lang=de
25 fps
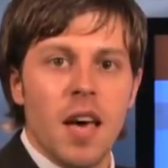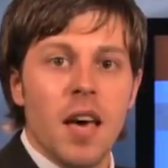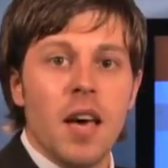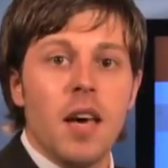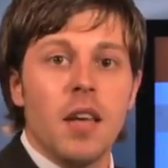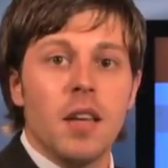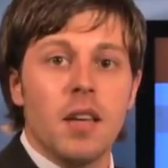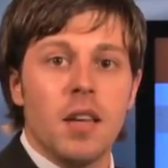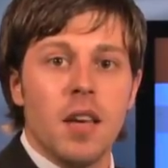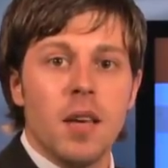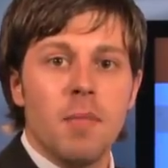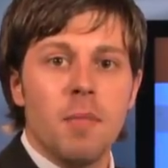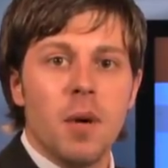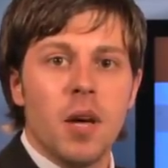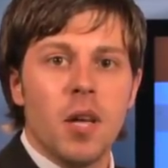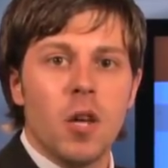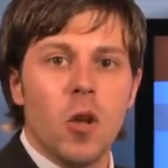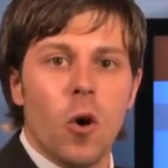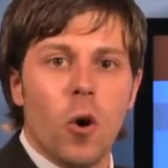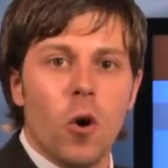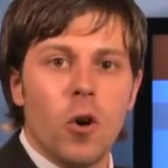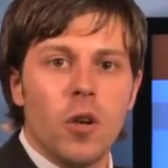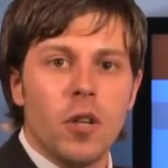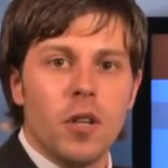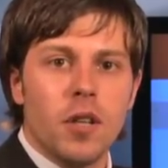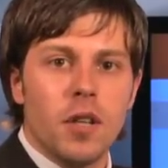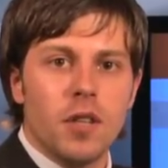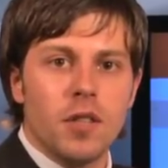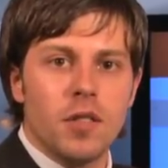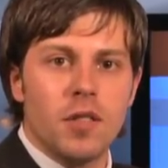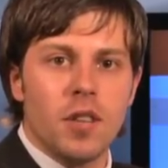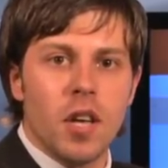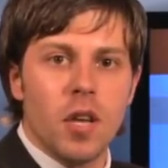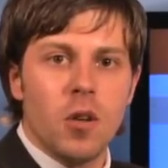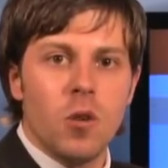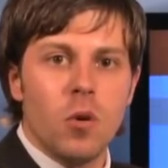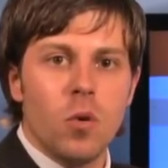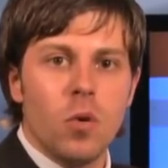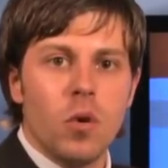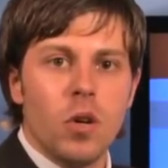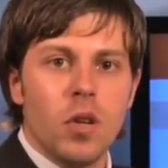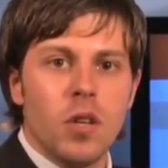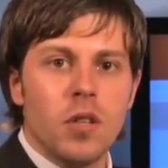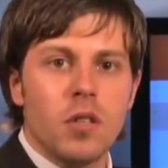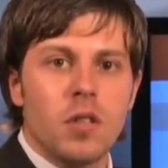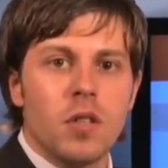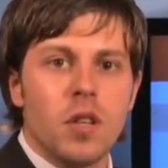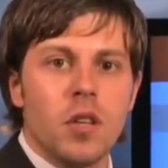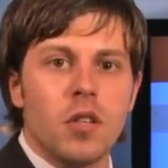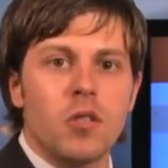Thema der heutigen Sendung
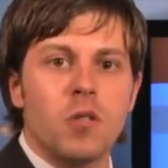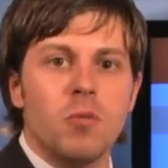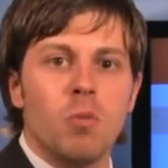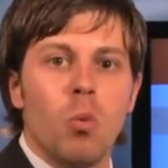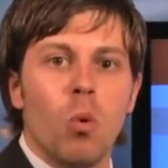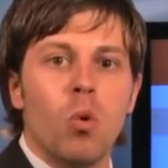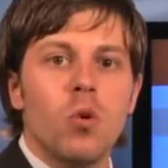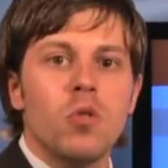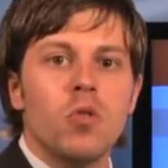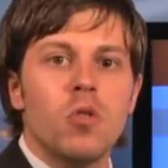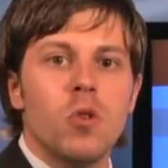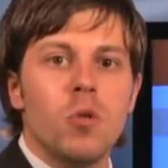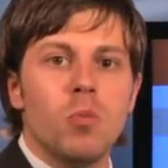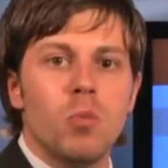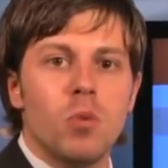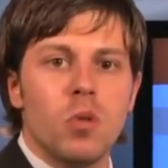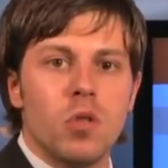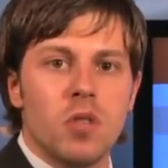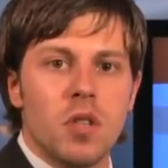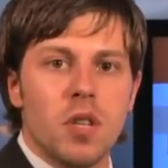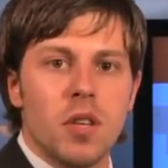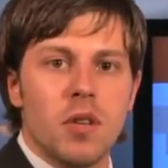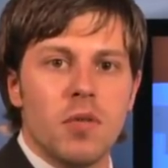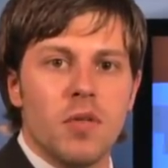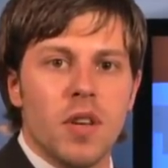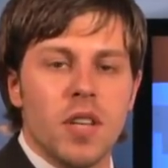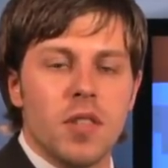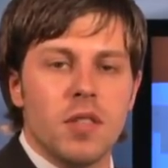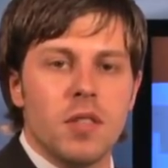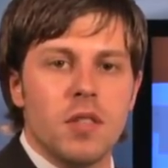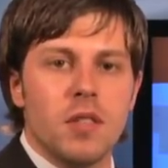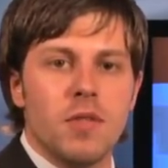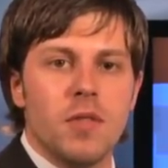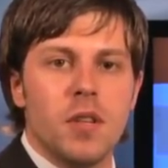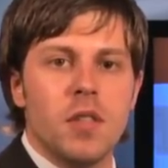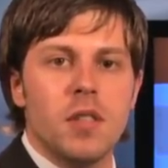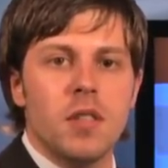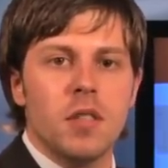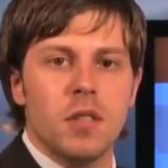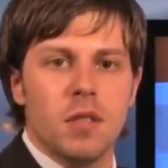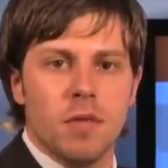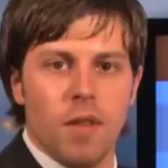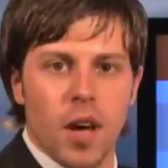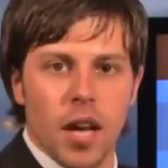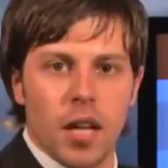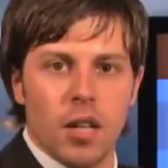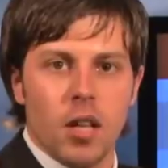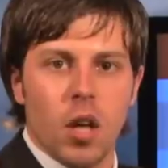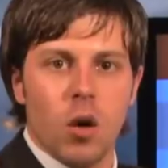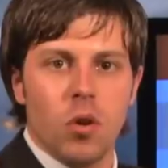ist das Mosel Musikfestival
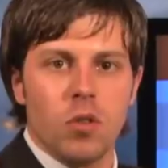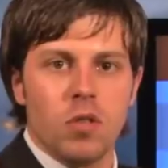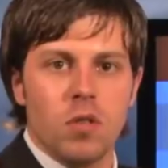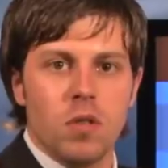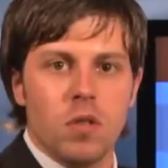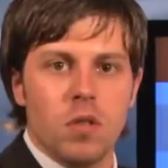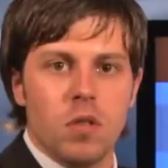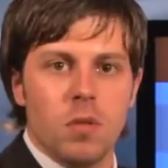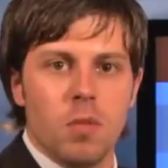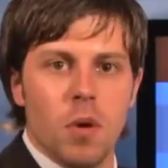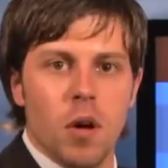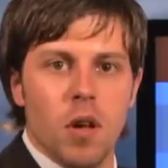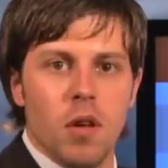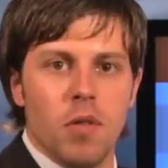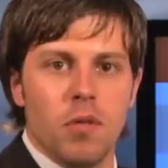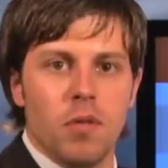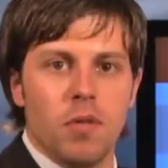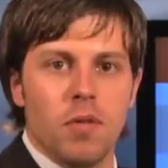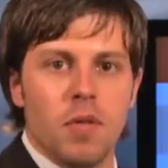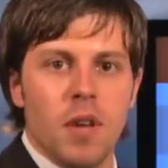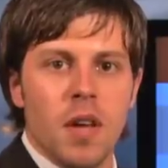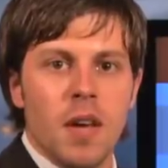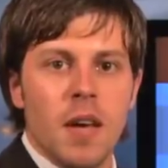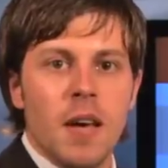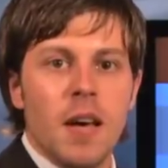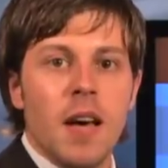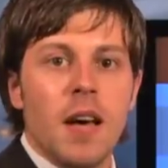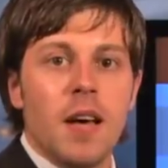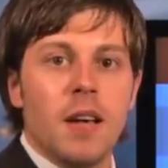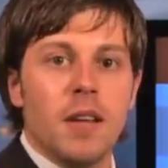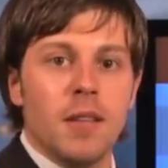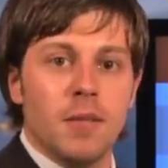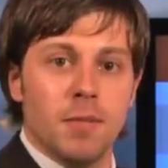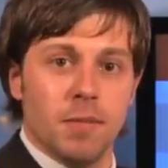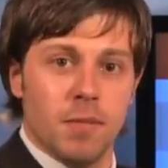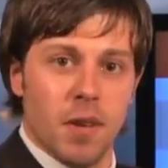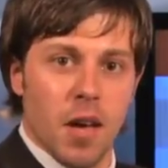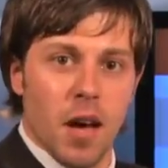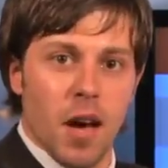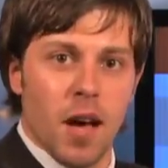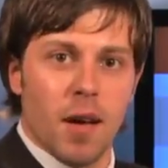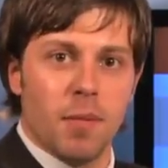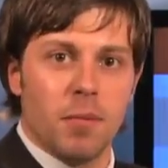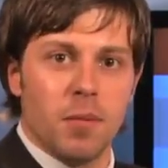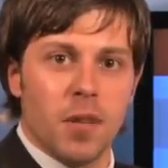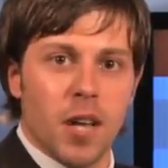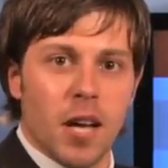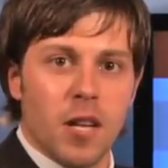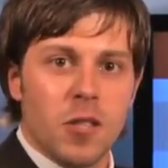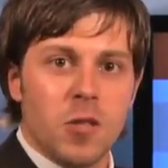2012. Wir haben
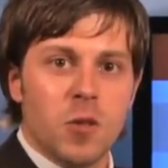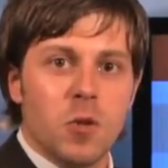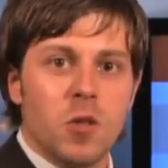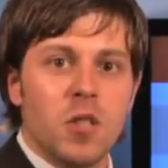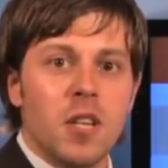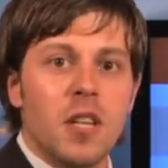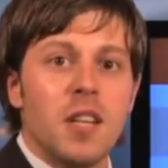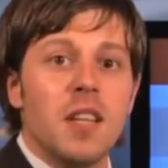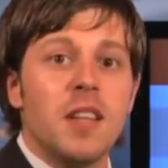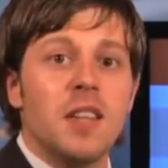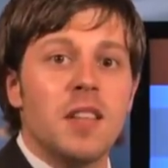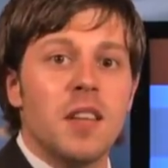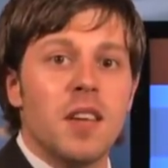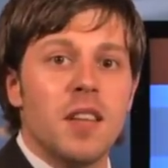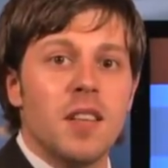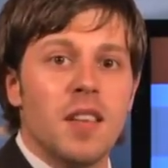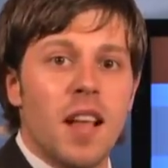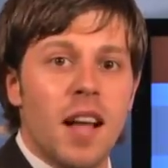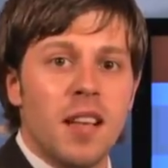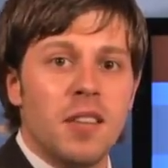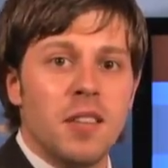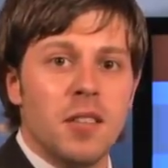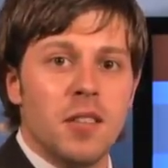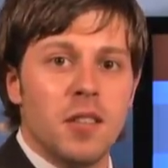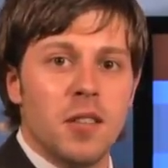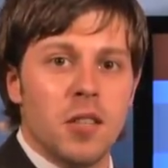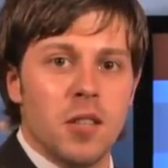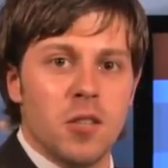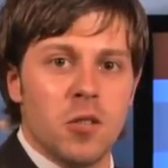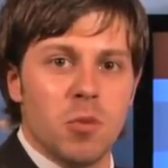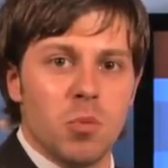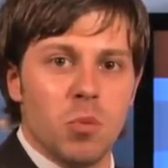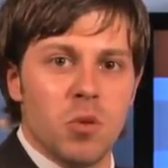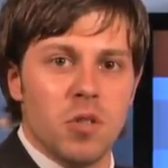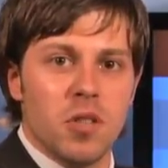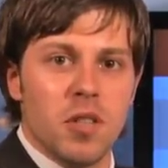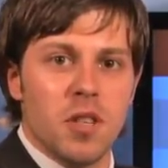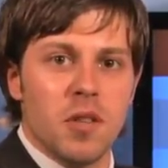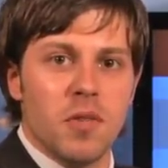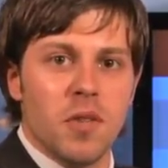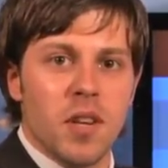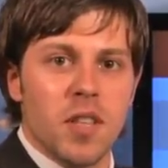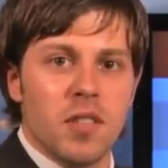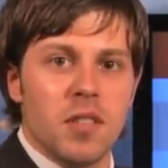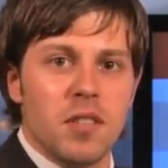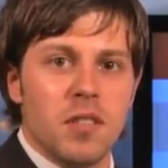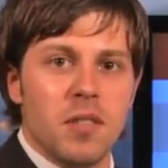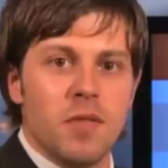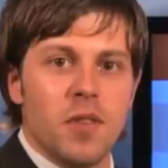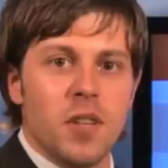dazu den Intendanten des
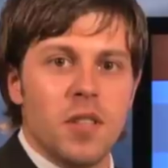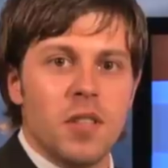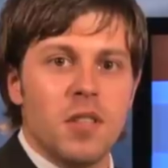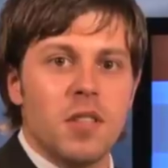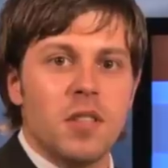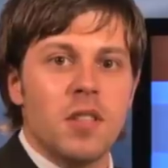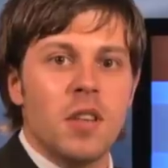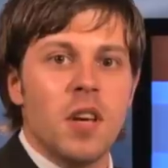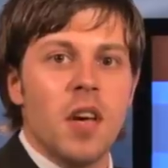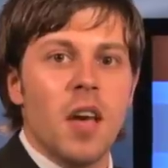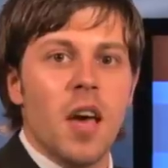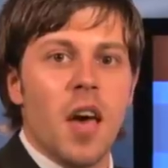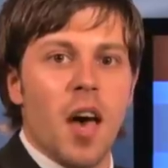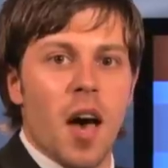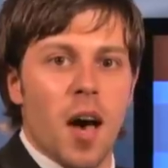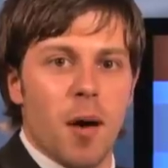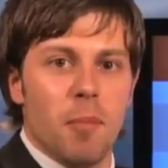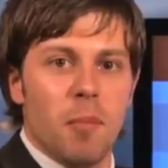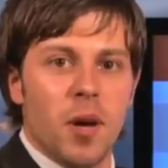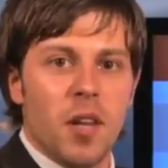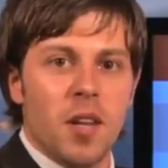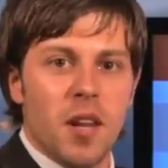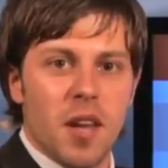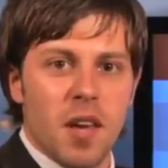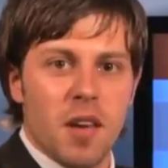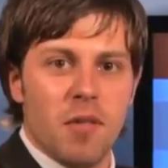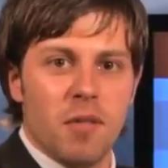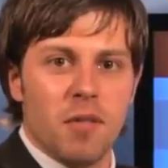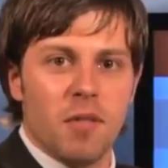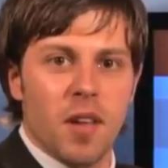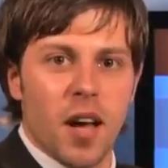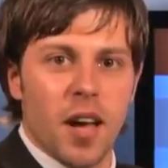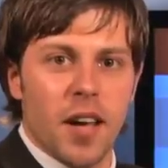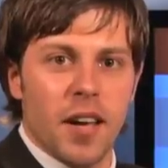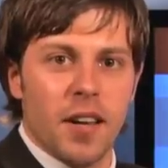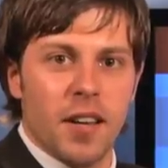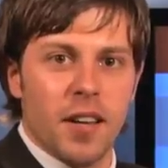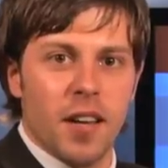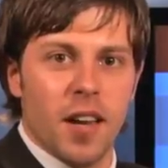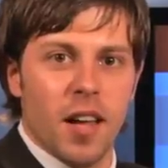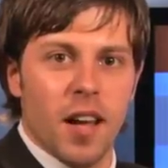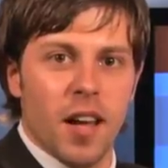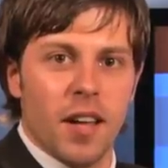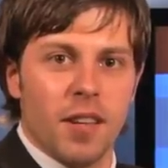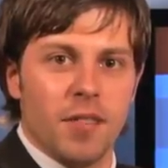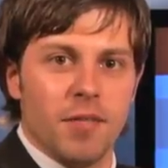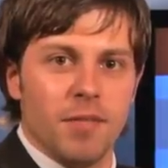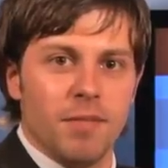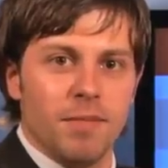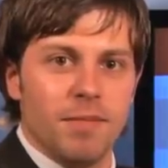Musikfestivals, Hermann Leven,
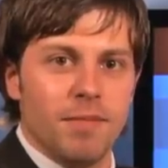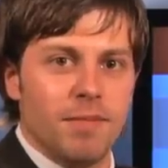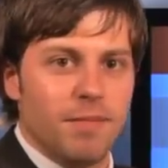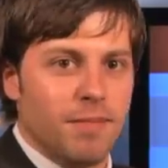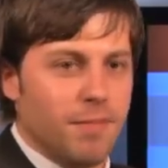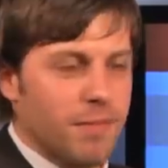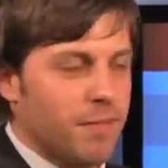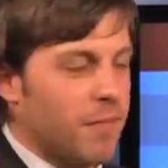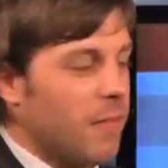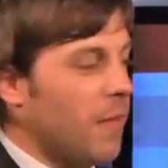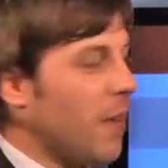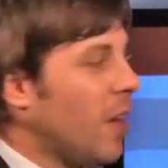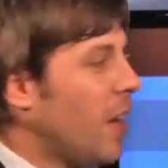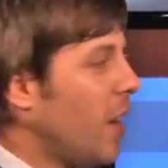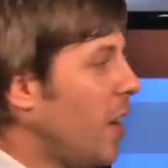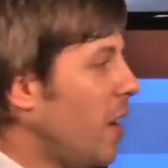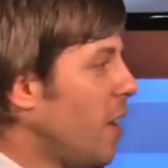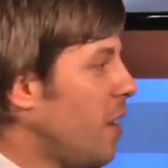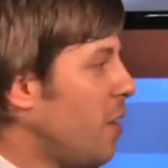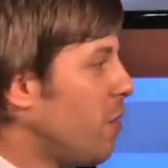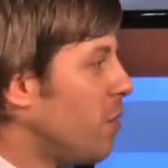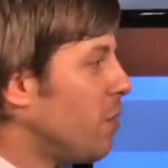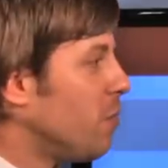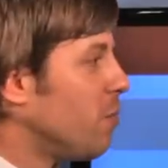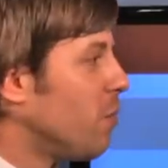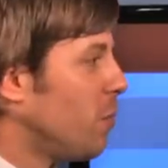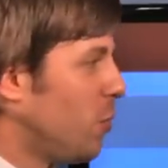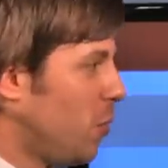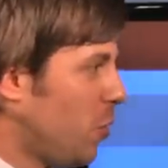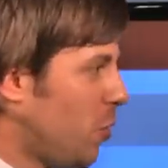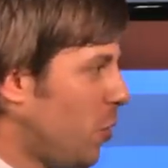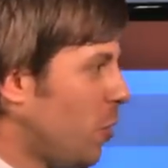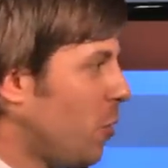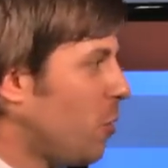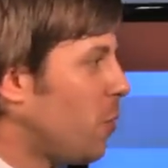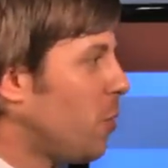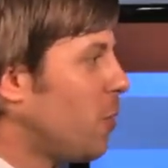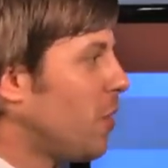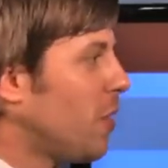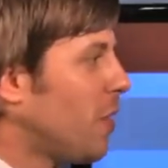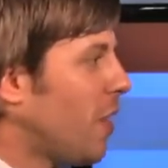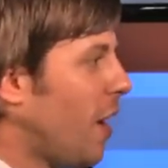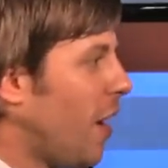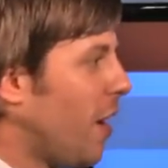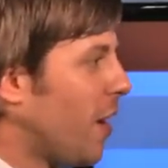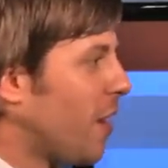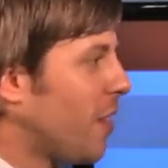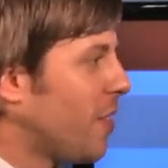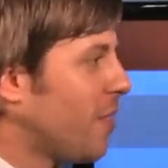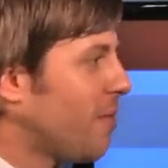eingeladen. Herr Leven, schönen guten Tag.